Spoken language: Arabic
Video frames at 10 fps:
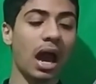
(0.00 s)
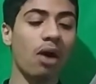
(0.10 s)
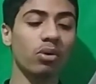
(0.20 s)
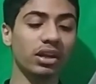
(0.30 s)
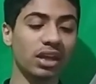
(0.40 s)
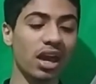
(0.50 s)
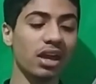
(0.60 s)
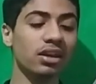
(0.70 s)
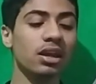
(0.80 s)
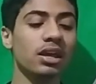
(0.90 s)
أو
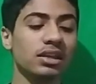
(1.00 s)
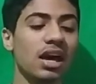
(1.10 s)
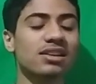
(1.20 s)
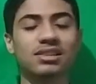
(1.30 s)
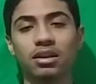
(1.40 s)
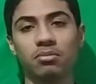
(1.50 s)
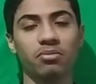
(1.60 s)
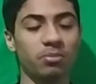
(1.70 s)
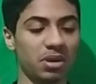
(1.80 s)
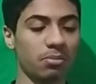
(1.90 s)
الكاهن يأذن
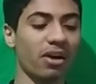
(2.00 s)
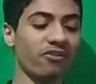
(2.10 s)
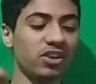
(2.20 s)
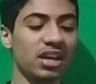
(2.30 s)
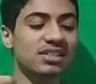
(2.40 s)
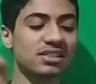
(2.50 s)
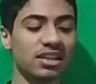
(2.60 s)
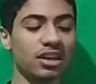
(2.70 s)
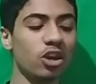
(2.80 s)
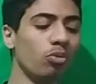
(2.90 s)
بيبقى في
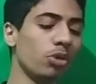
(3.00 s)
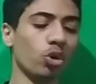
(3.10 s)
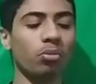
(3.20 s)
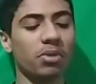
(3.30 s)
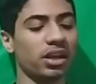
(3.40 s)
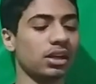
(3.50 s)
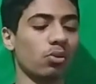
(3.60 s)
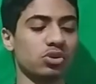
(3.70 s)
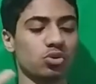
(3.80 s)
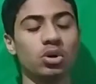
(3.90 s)
إذن ليهم أن هم
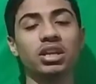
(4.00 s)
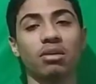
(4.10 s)
يتجوزوا